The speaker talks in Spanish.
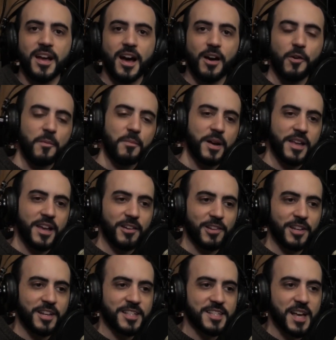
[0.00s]

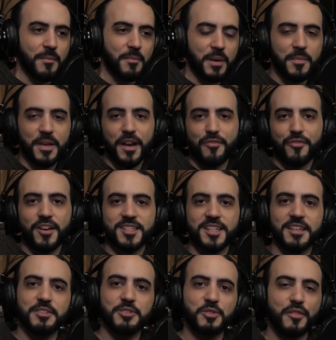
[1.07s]
acompañarlo en esa primera
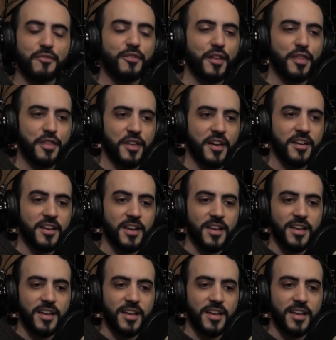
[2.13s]
fase de su infancia.